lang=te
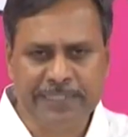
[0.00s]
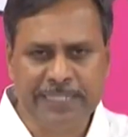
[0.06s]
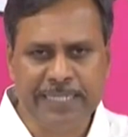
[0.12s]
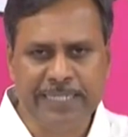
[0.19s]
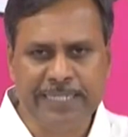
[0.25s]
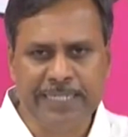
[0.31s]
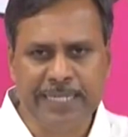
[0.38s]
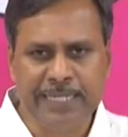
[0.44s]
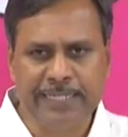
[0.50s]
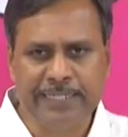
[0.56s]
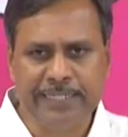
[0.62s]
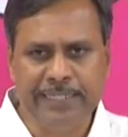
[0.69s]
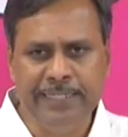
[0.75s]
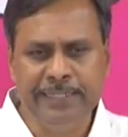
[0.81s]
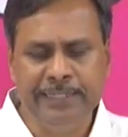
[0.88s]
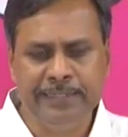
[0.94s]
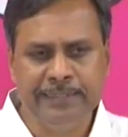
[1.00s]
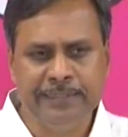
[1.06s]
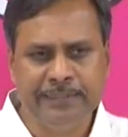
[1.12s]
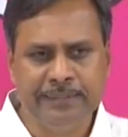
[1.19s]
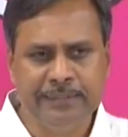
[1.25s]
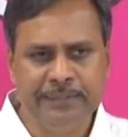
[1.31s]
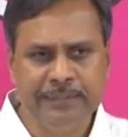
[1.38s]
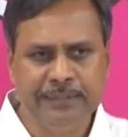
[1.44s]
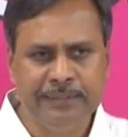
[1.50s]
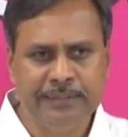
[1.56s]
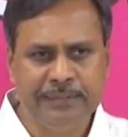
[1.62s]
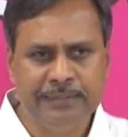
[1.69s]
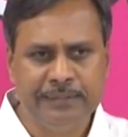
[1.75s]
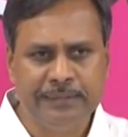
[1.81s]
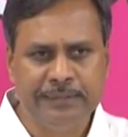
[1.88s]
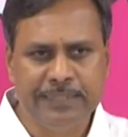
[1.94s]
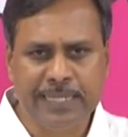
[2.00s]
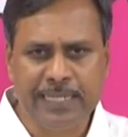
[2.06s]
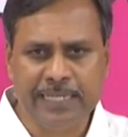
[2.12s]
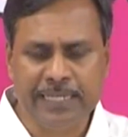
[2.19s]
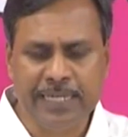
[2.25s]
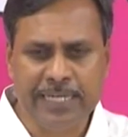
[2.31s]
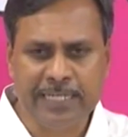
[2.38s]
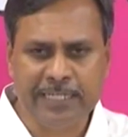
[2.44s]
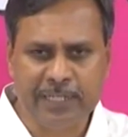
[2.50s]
ప్రజానీకానికి తెలంగాణ